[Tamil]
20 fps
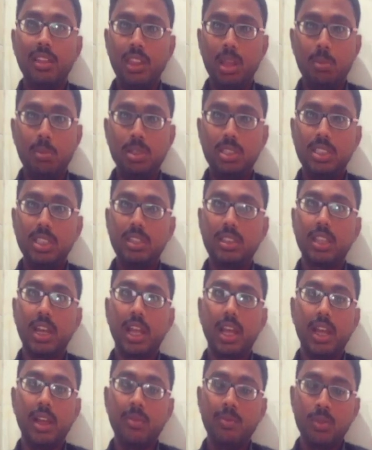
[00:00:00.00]
அந்த
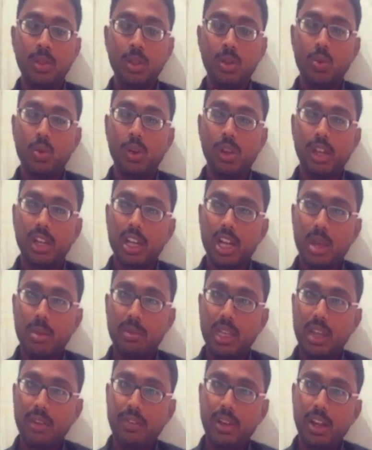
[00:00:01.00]
பட்சத்தில் ஒரு
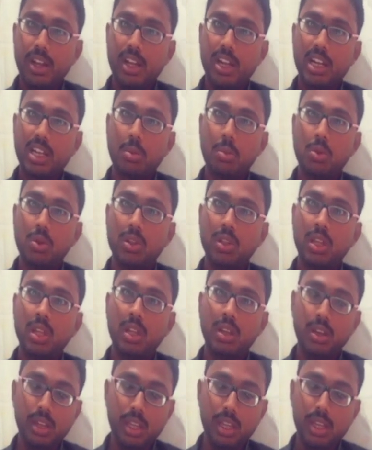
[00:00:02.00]
எக்கனாமிக்காக வீடு கட்டும்போது
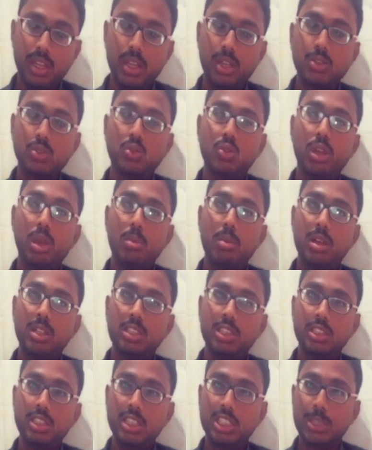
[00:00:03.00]
நீங்கள்
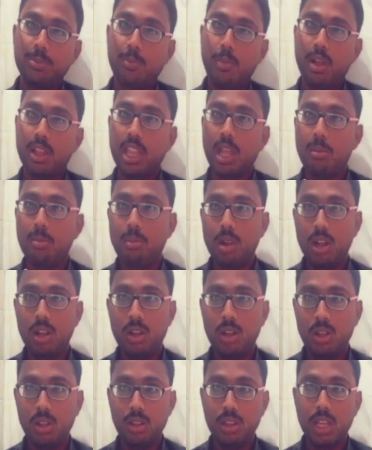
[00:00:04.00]
சுயமாக சிந்திச்சு பார்த்தா
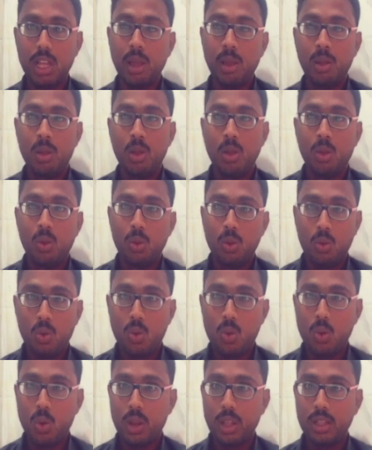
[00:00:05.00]
மட்டும்தான்
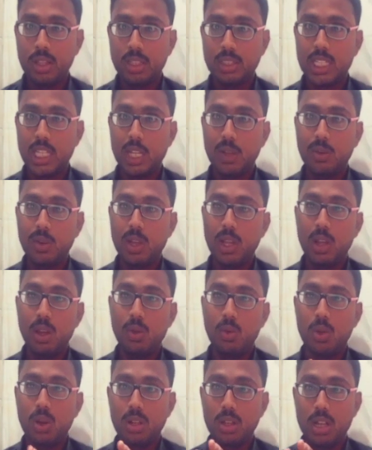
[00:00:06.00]
குறைந்த செலவில்
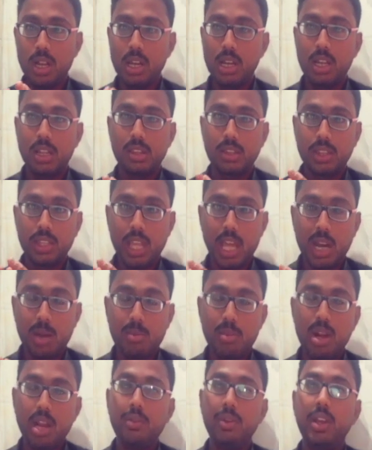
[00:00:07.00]
ஒரு நல்ல
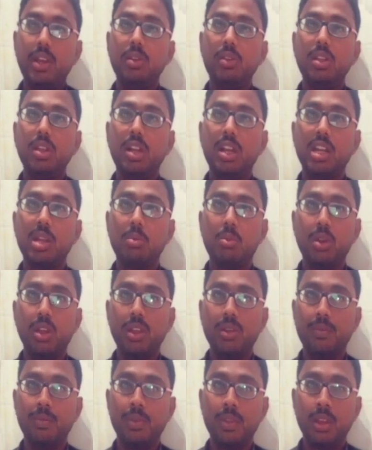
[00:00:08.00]
தரமான வீட்டை வந்து கட்ட
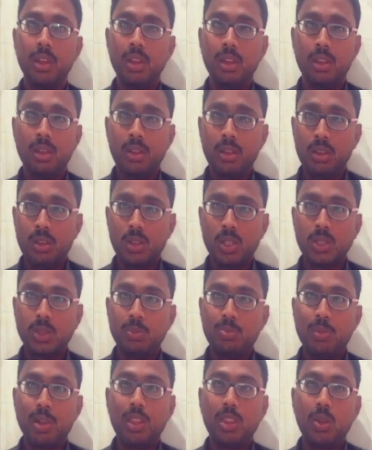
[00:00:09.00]
முடியும்
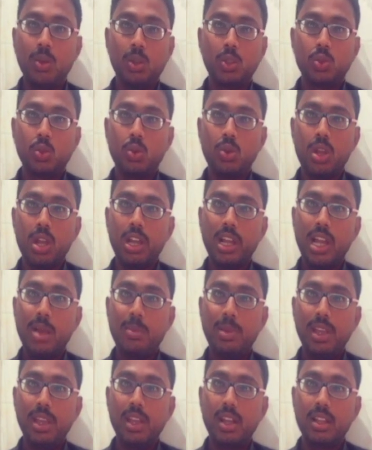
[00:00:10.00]
மற்றவங்க சொன்னாங்க
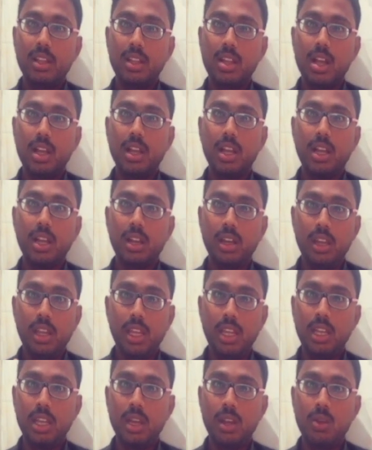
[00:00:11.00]
அப்படிங்கிறதுக்காக
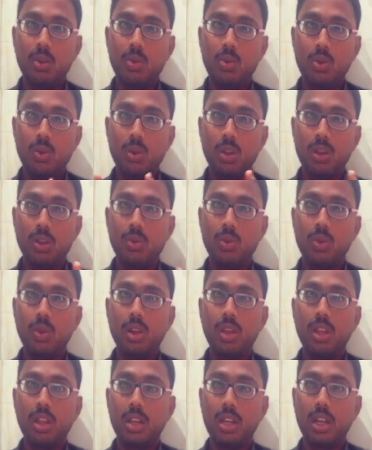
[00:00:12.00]
நீங்கள் உங்
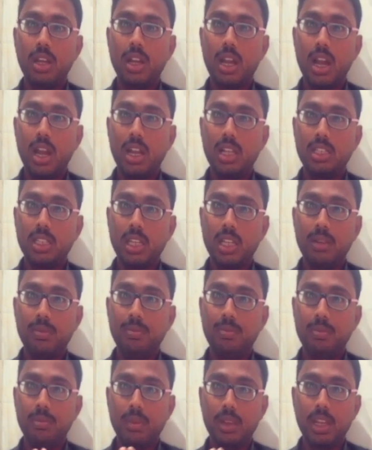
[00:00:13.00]
உங்களுக்கு இருக்கிற நாலேஜை
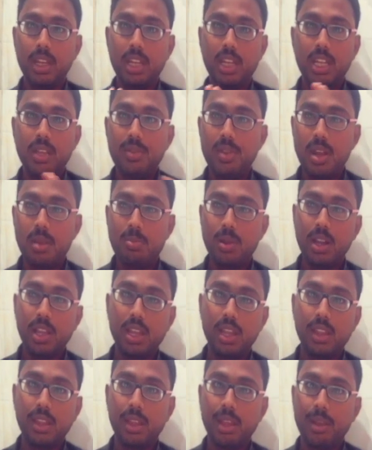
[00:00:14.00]
நீங்கள் டிவியேட்
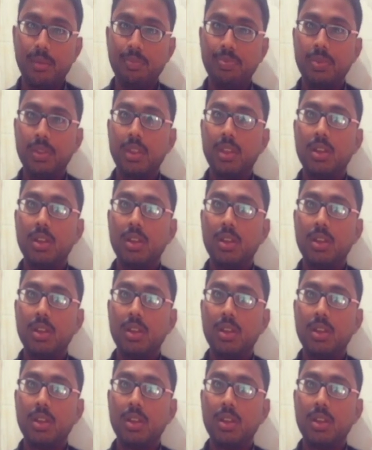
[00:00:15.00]
பண்ணிக்காதீங்க